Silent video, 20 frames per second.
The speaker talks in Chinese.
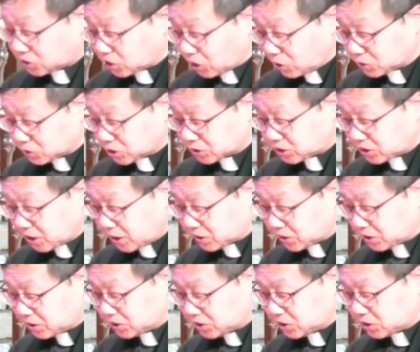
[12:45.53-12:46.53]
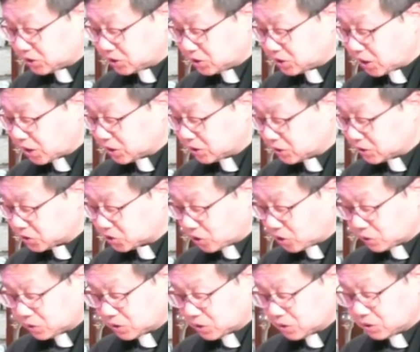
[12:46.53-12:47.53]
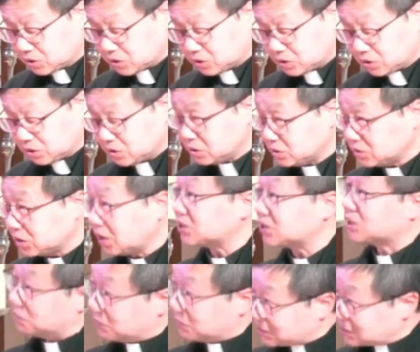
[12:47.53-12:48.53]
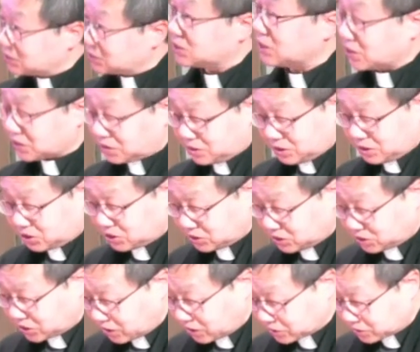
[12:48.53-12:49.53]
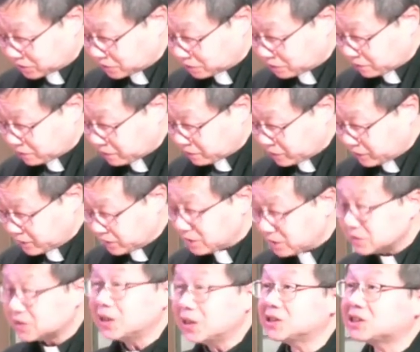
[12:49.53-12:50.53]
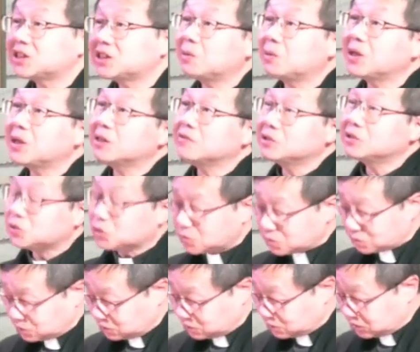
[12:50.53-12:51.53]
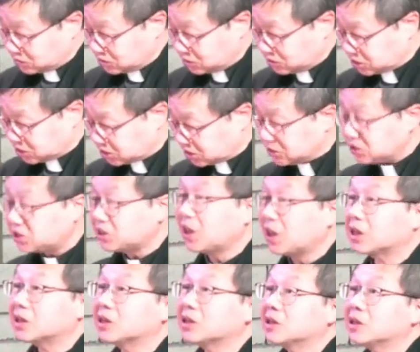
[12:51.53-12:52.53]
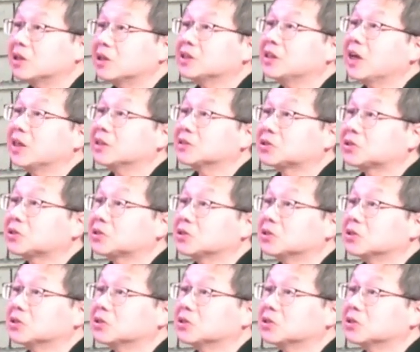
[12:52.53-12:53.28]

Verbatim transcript: 着上帝的形象而造的。那什么是上帝的形象呢？在希伯来文中，形象和样式